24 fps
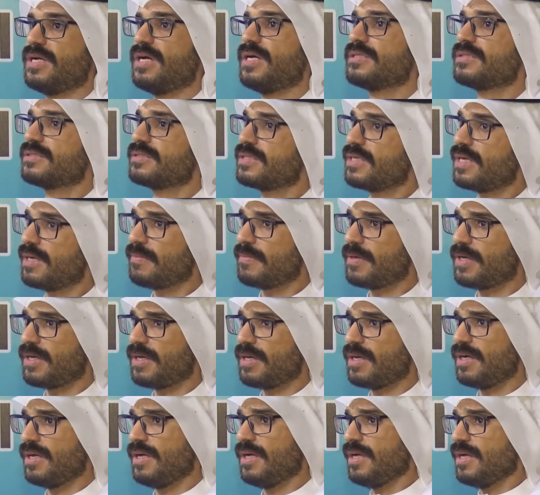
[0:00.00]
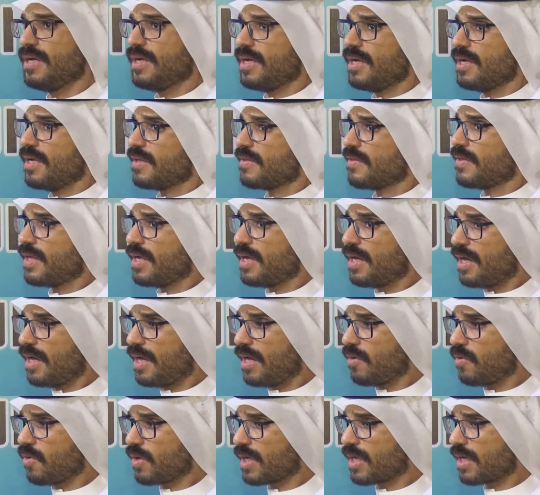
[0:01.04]
حتى مع
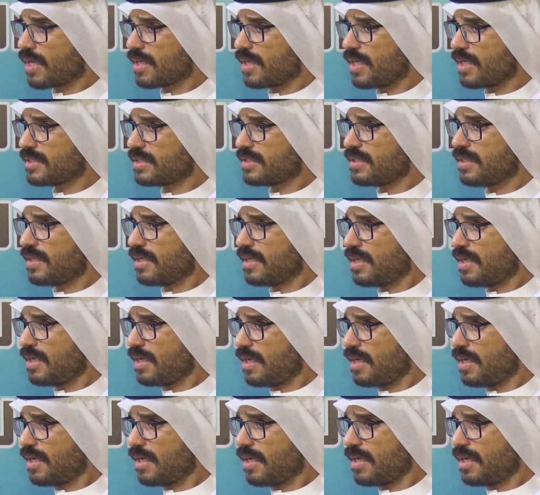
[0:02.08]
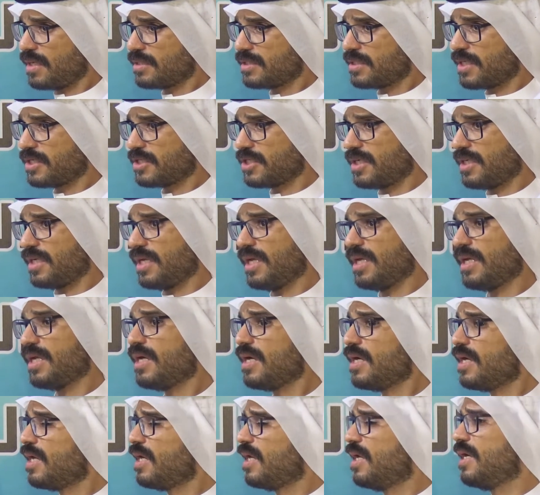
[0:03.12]
ضياع أول ركلة آه ترجيح
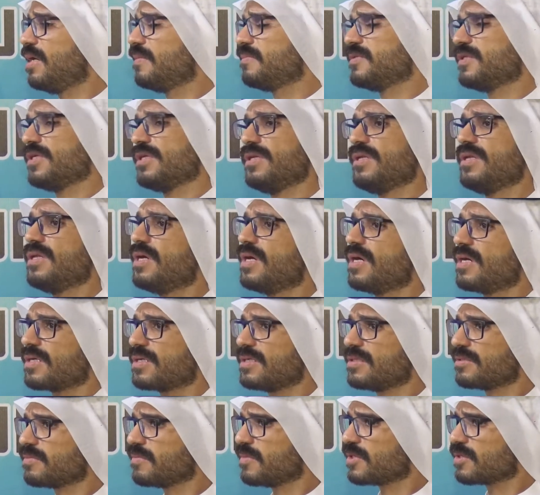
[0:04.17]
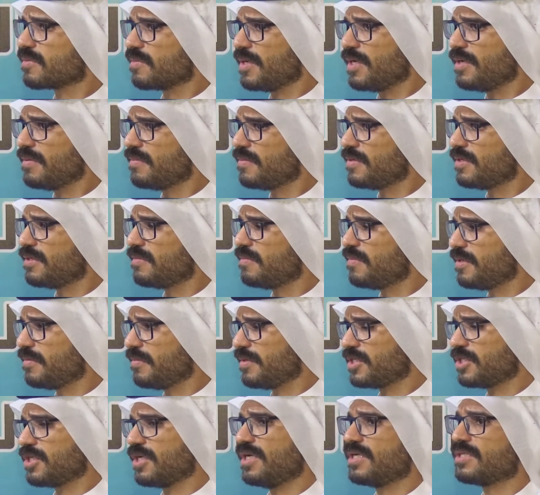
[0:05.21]
لنا الحمد لله كنت مطمئن
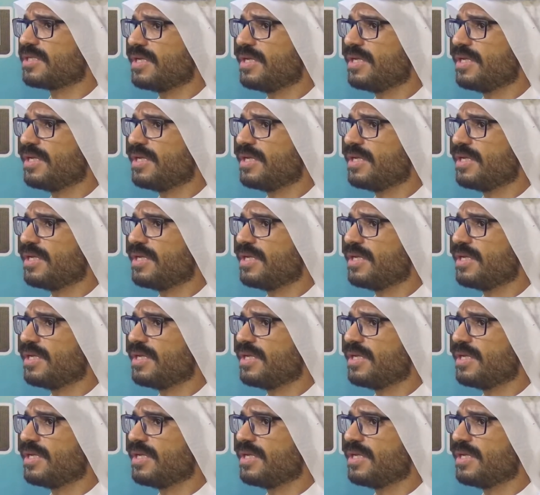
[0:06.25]
بمشيئة